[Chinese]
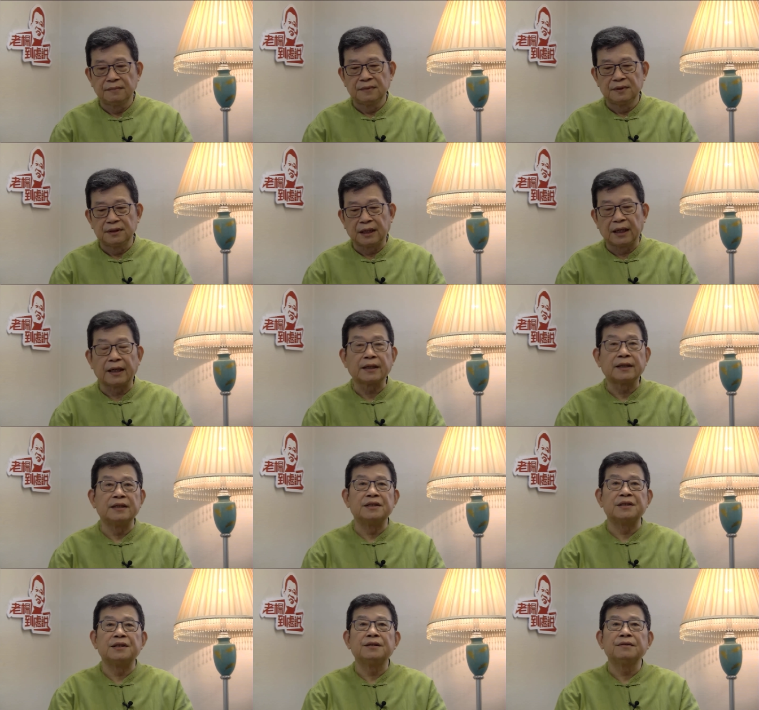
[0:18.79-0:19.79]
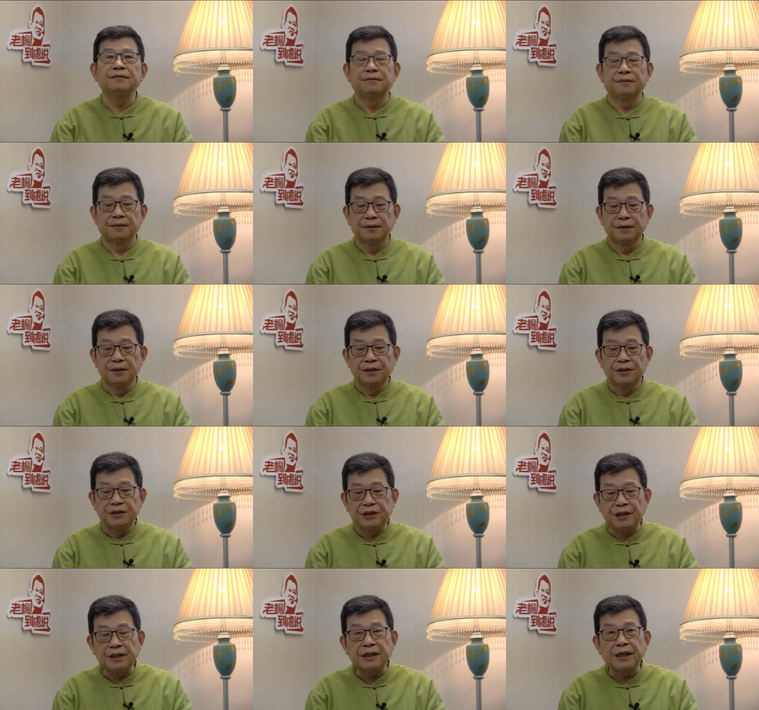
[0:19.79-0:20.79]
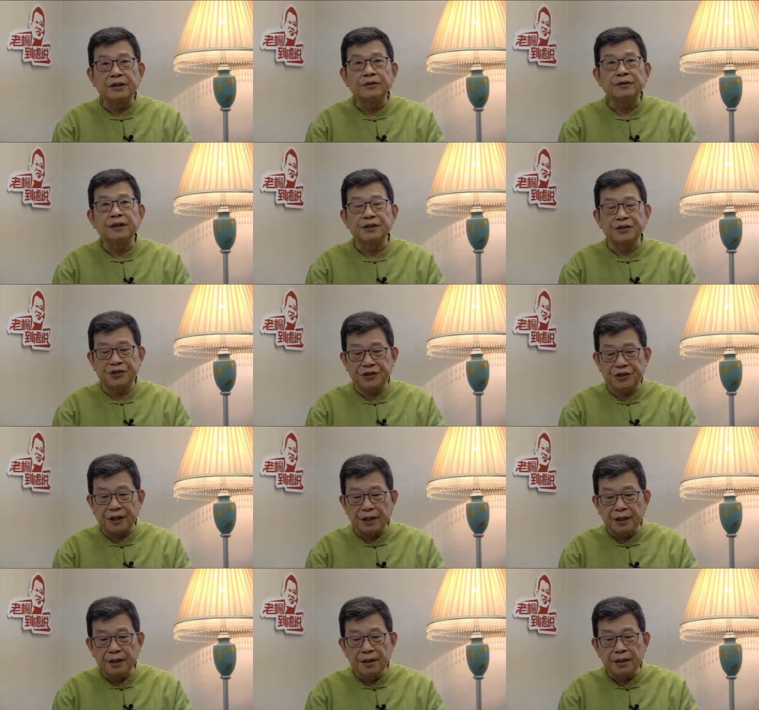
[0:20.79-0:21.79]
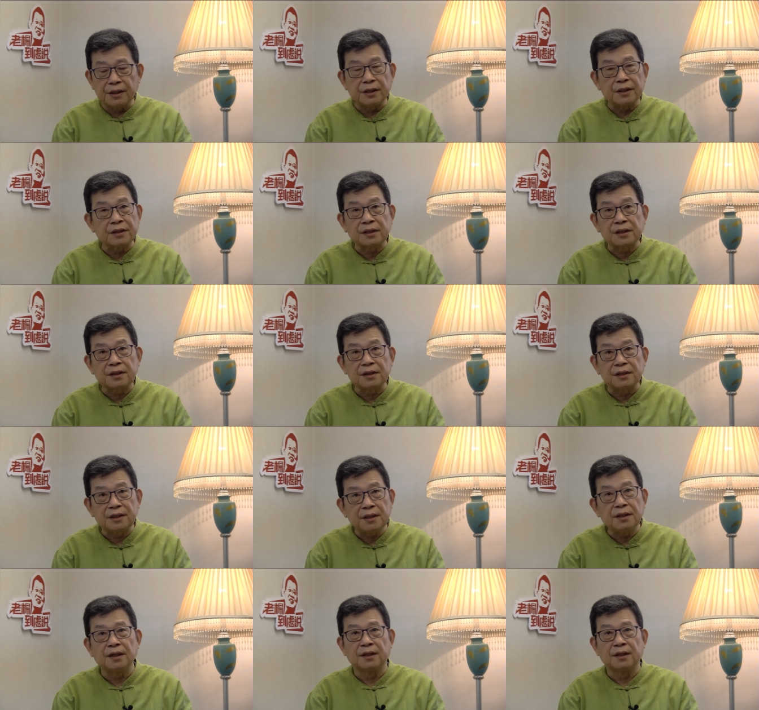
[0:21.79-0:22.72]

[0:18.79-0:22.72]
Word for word: 当然可惜，现在有点形格势尽了。